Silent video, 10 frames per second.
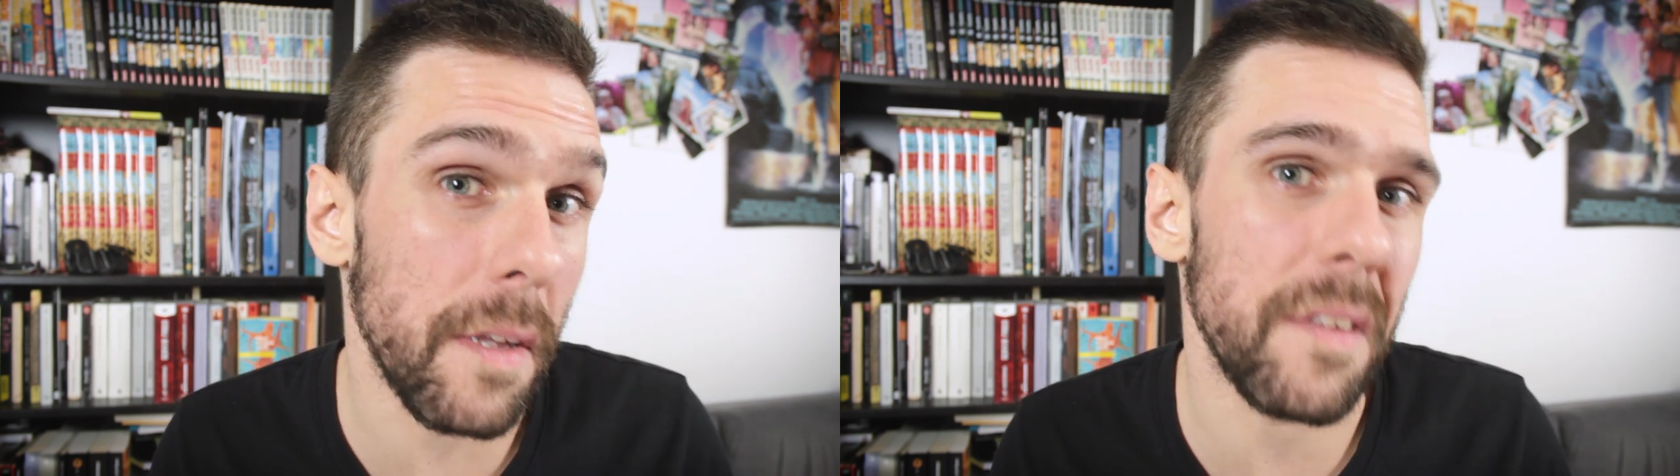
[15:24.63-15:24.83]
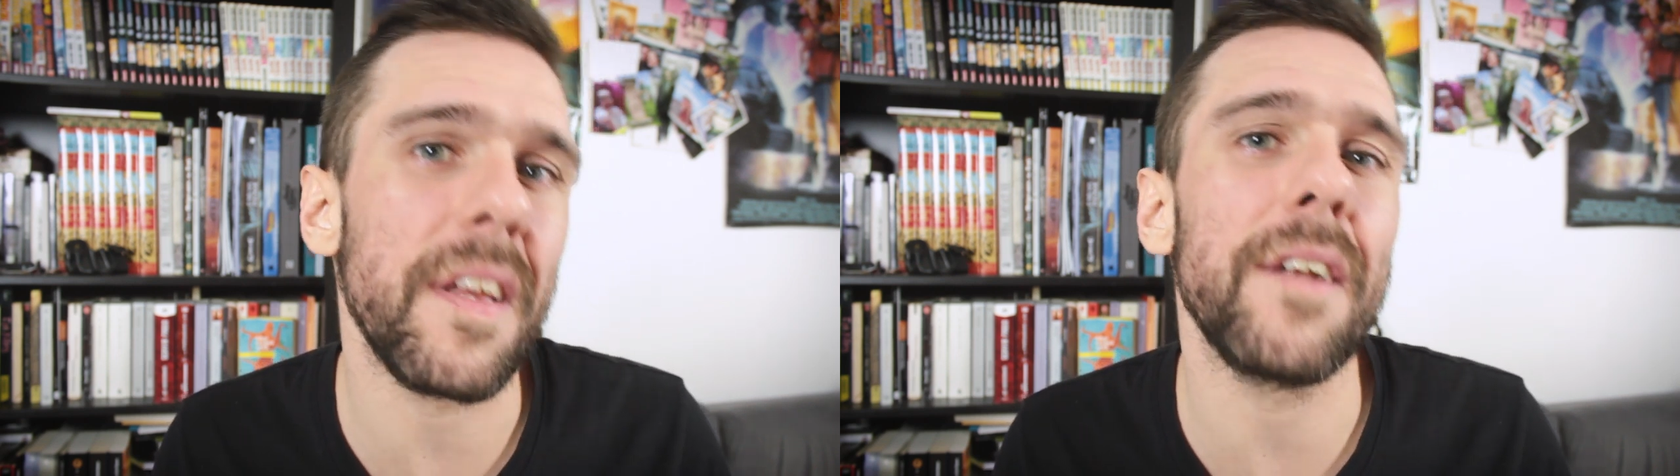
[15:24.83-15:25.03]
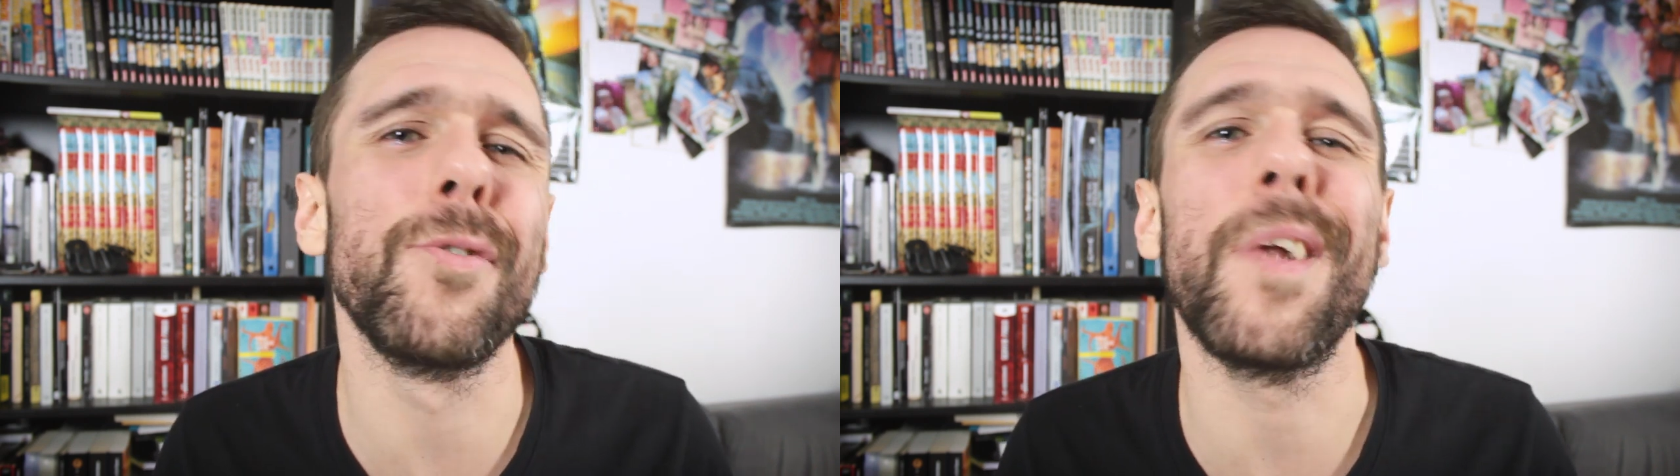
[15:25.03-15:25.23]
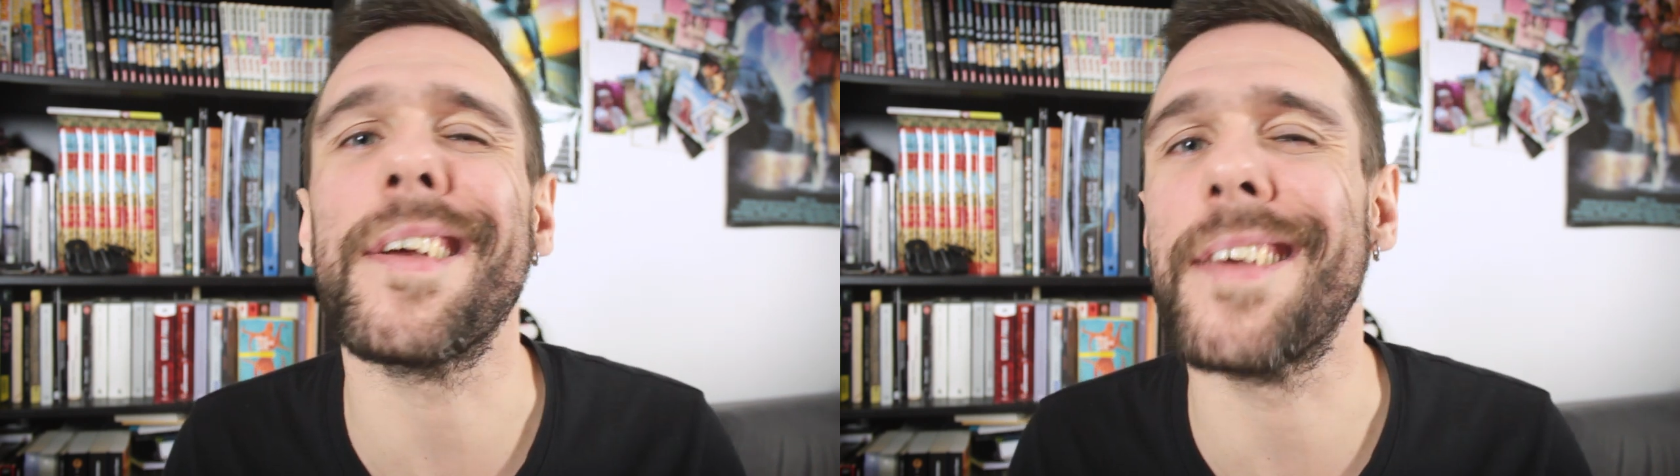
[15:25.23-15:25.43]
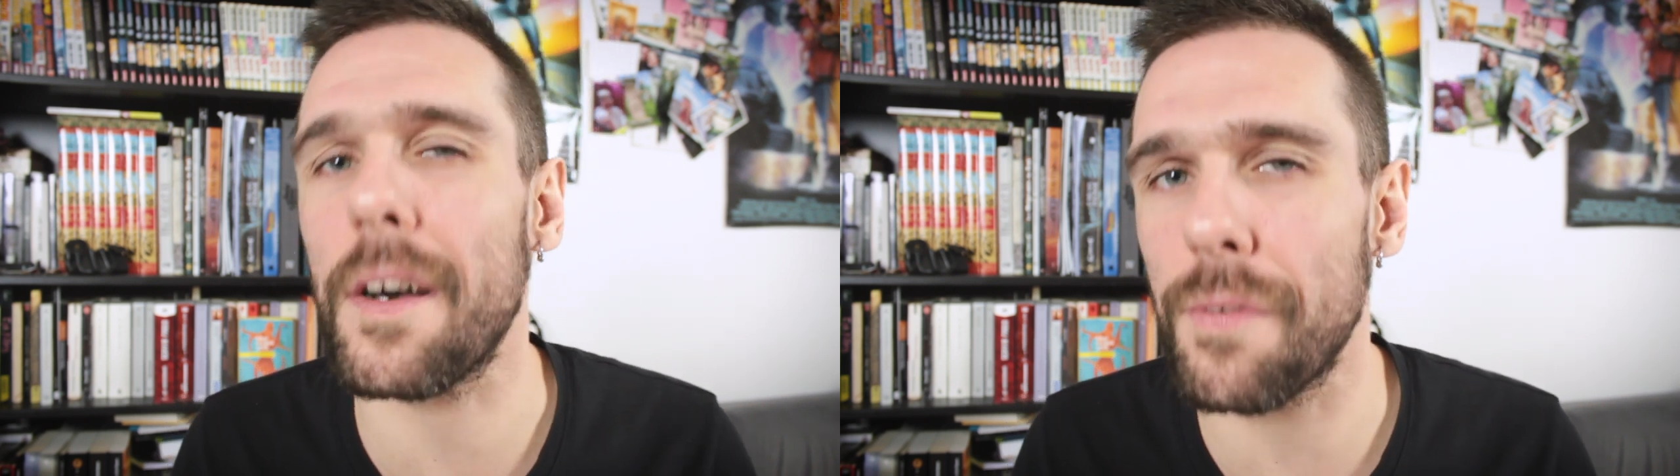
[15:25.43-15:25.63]
qui est celle de la
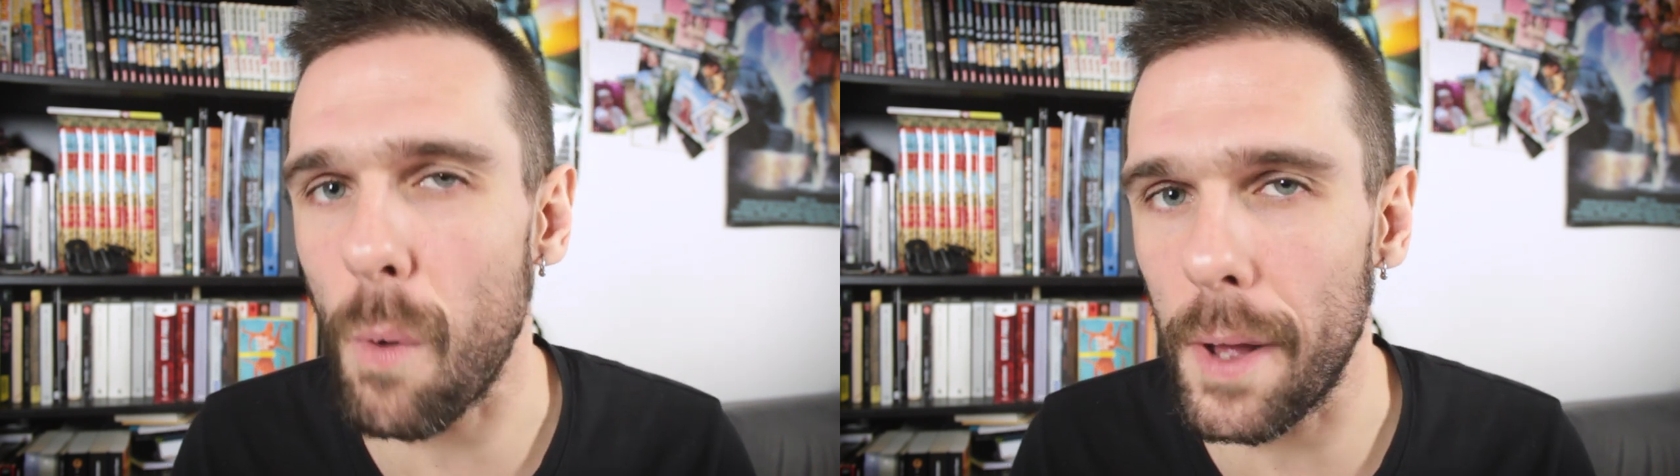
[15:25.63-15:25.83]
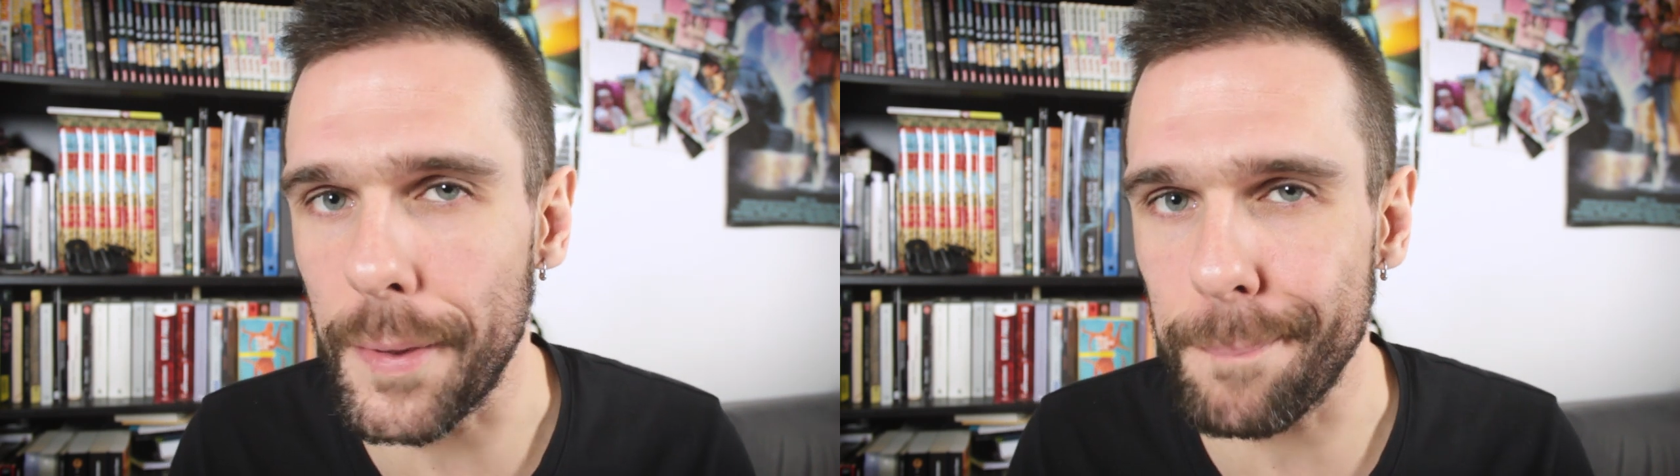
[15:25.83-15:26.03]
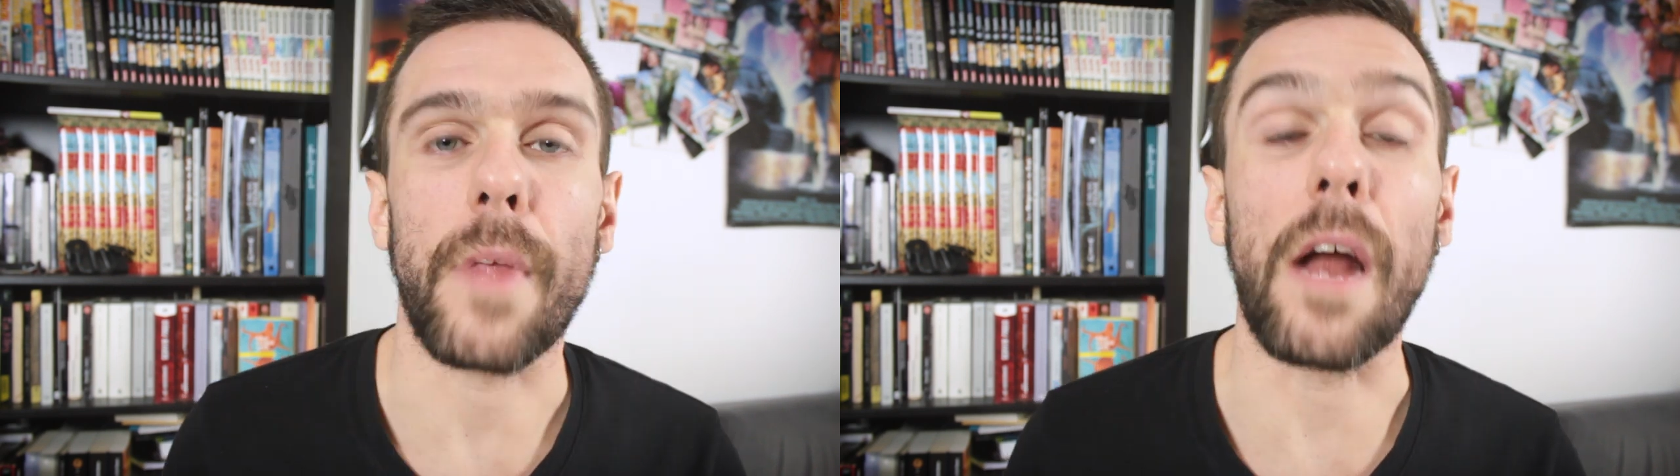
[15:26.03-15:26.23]
guerre froide.